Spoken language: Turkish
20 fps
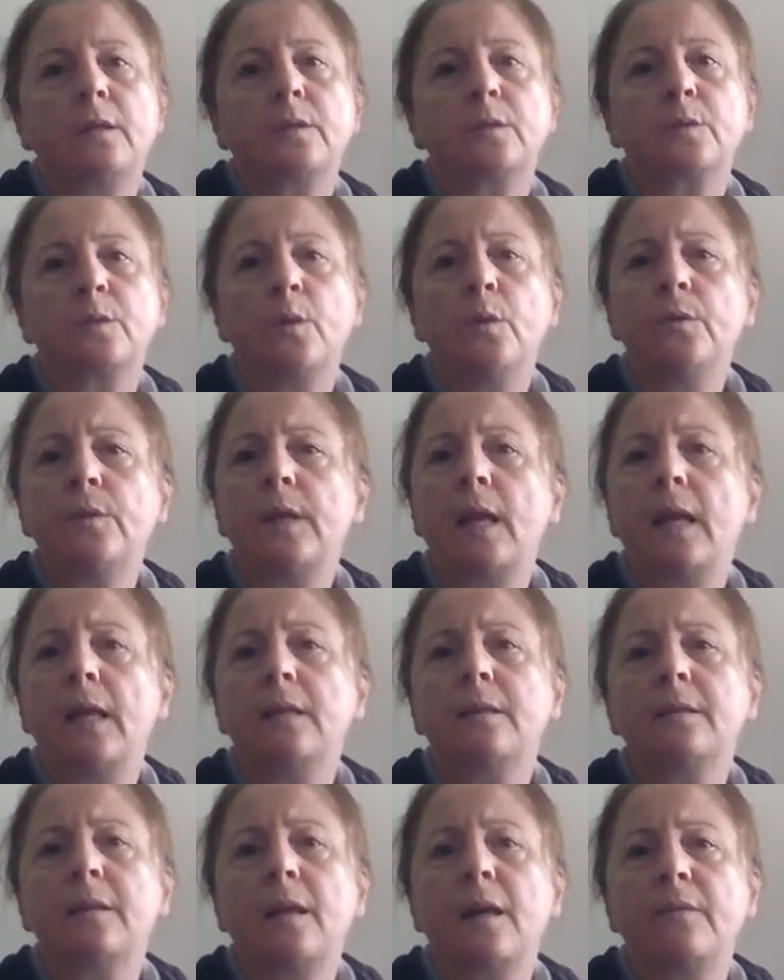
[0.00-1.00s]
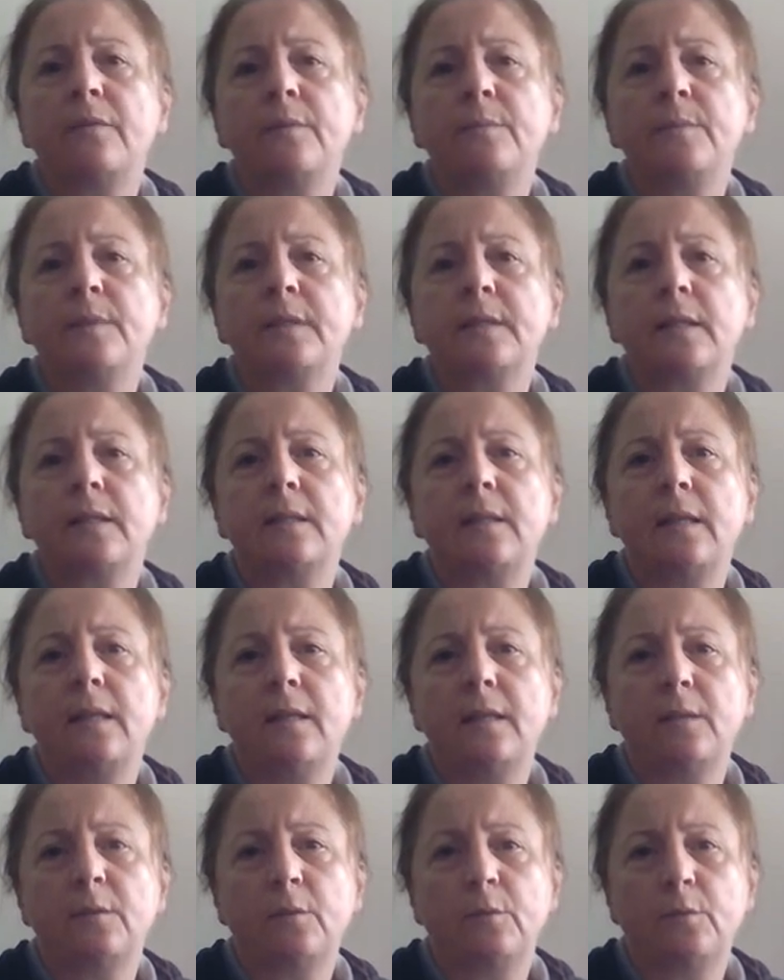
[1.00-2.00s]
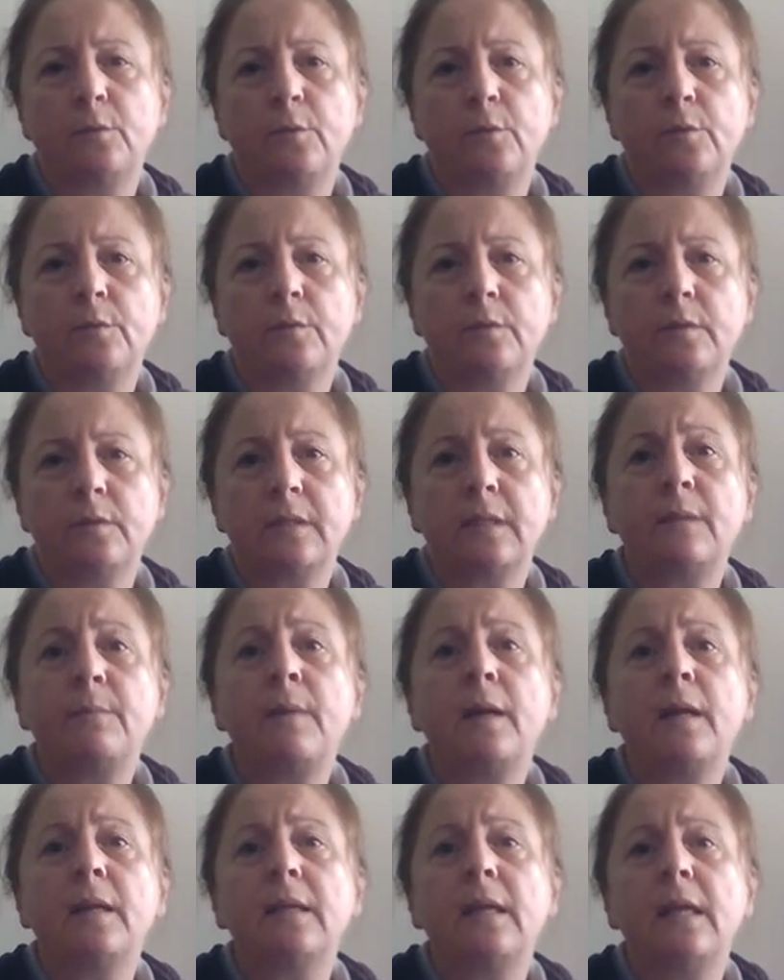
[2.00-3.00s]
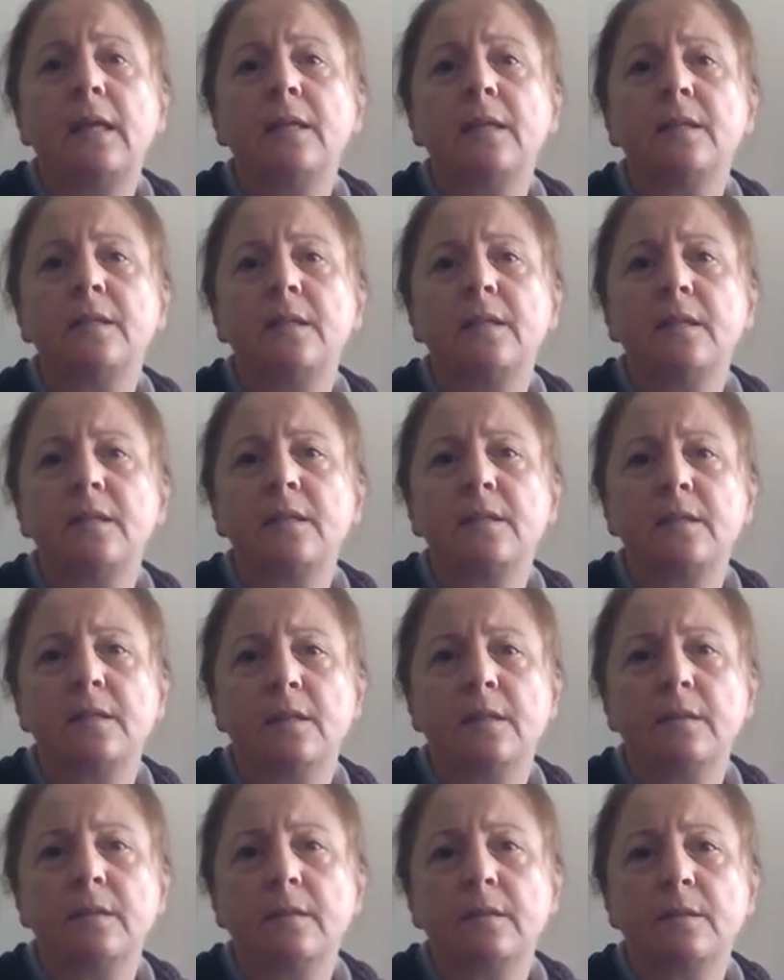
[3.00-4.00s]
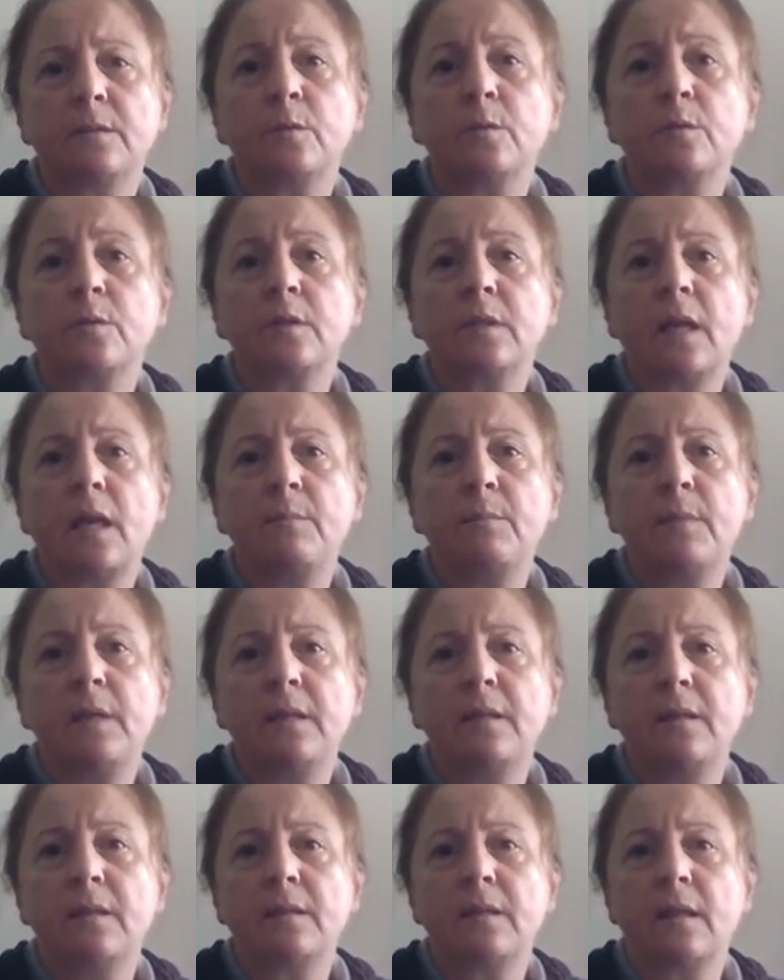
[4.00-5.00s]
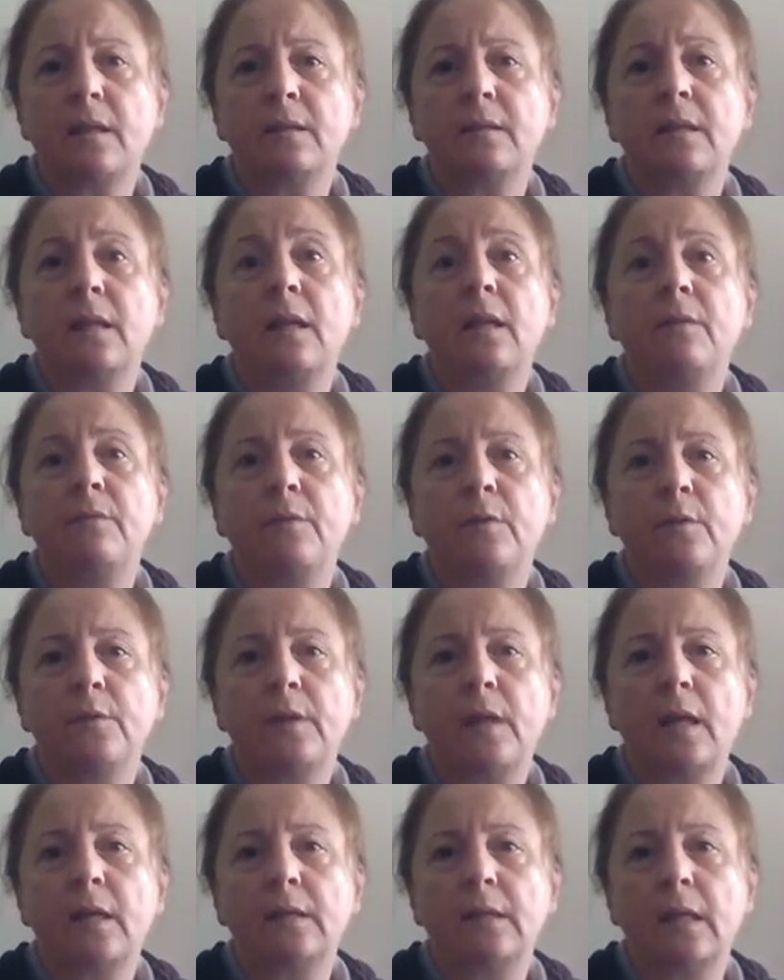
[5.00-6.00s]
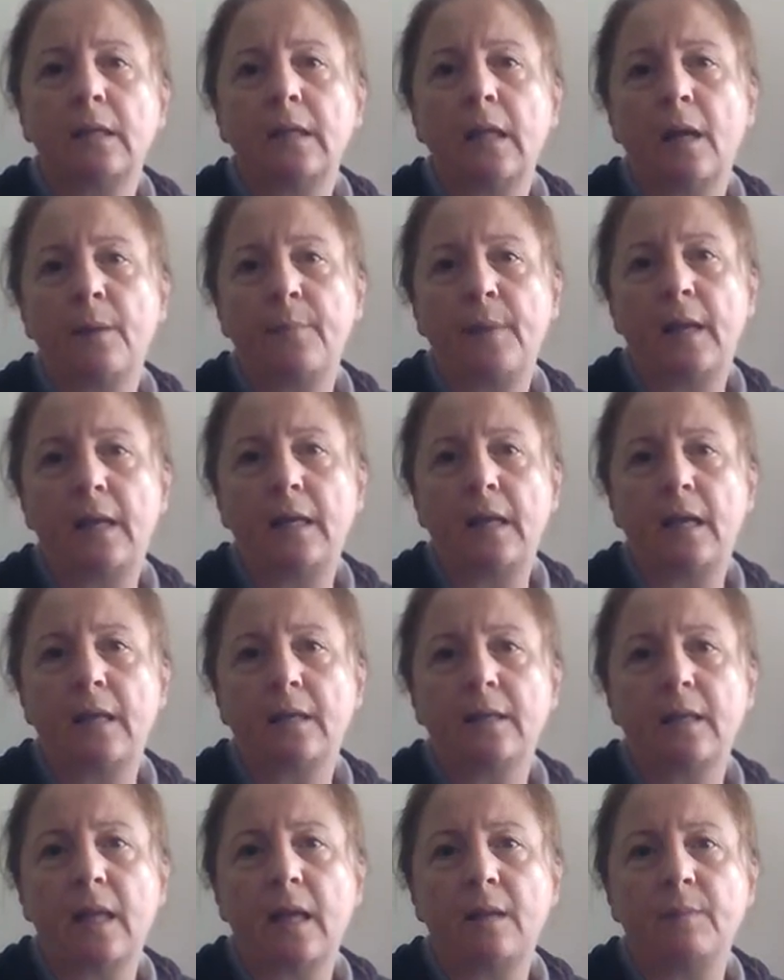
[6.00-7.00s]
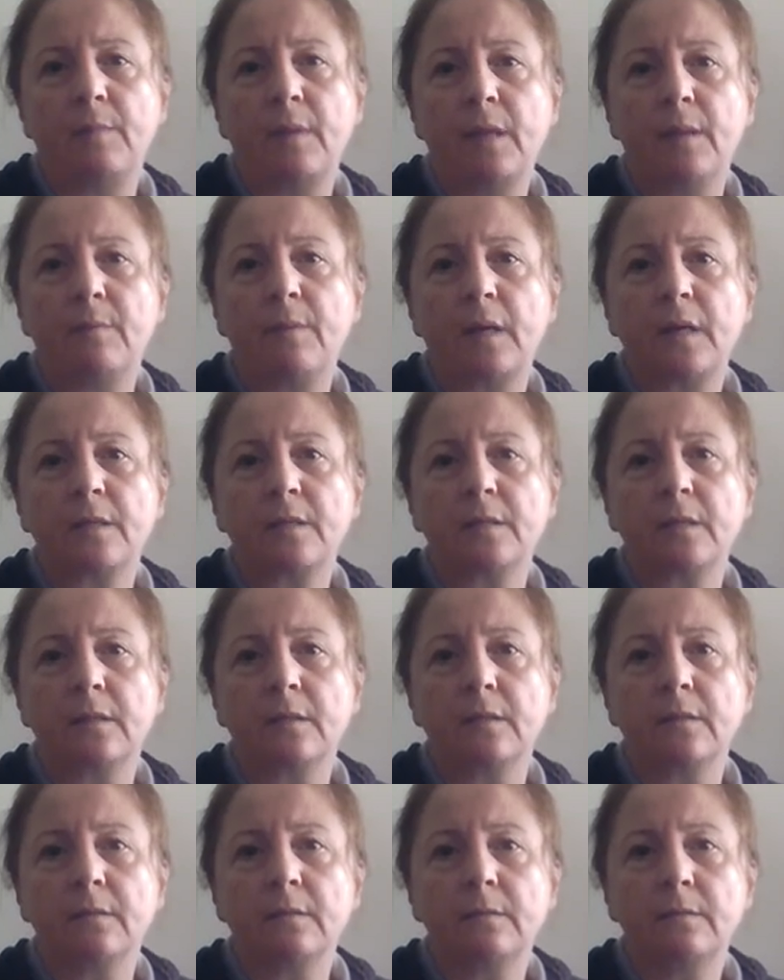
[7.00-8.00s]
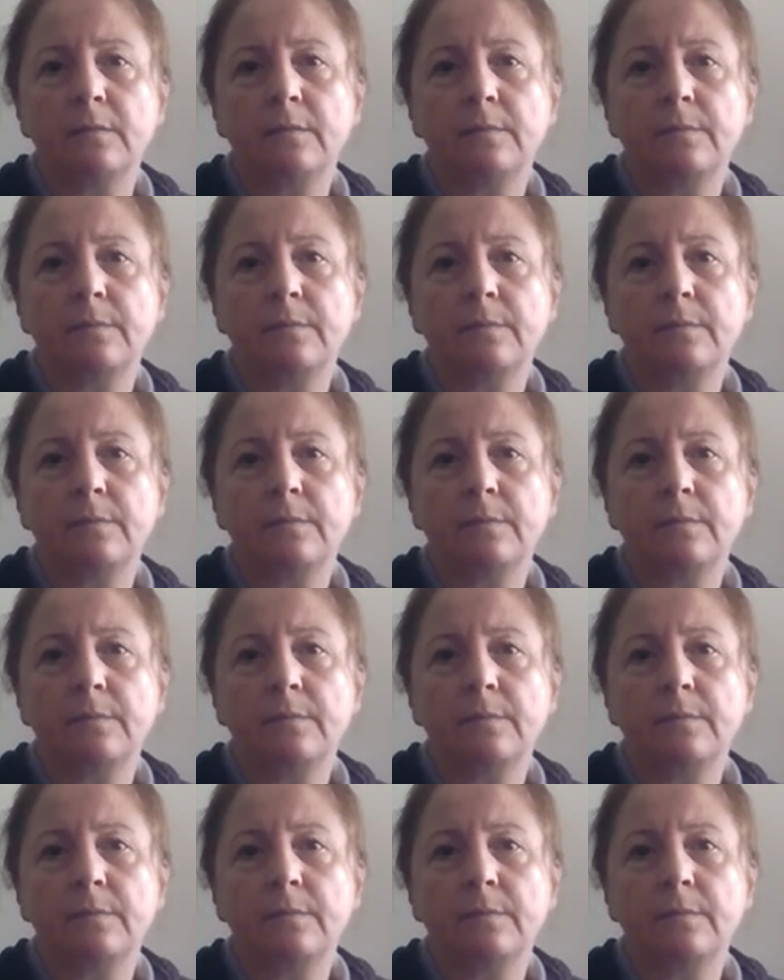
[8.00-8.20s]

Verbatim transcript: Sonra etrafımızda neler oluyor? Zaman geçtikçe sosyal medyadan, telefonlardan haberler gelmeye başladı.